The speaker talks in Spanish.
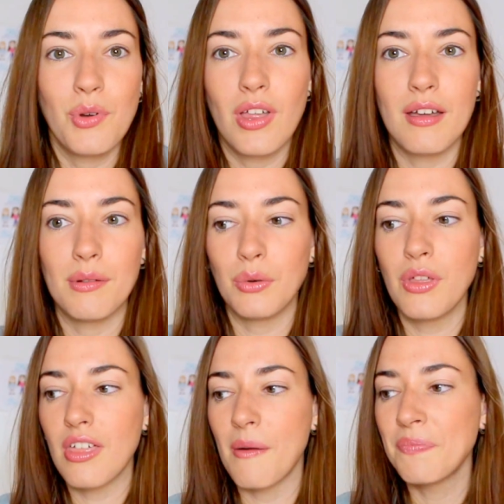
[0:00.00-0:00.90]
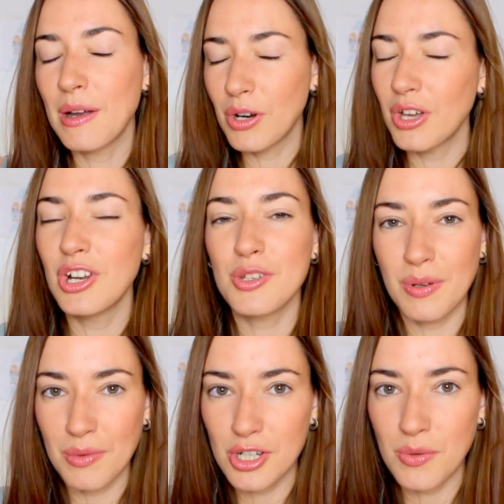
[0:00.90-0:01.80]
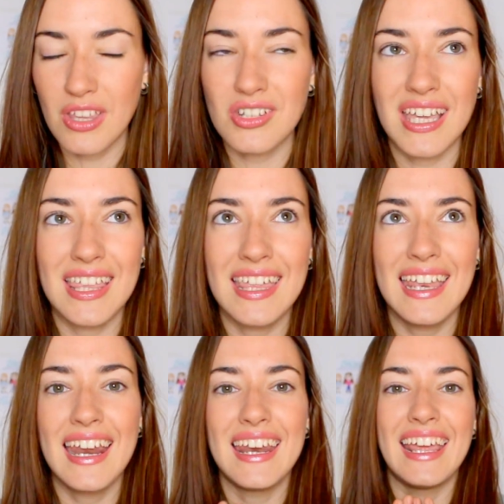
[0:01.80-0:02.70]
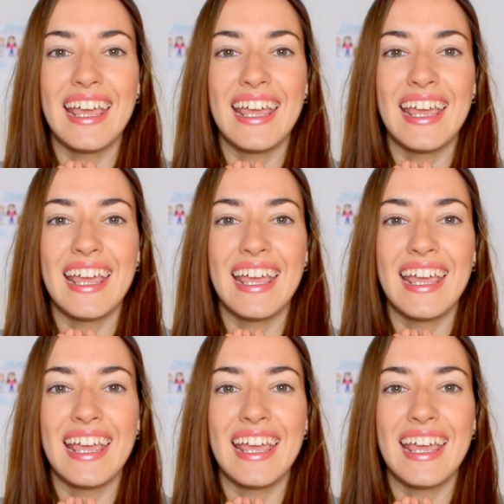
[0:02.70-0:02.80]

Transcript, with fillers: puede dar vergüenza. Me acuerdo que los primeros vídeos que hice eran,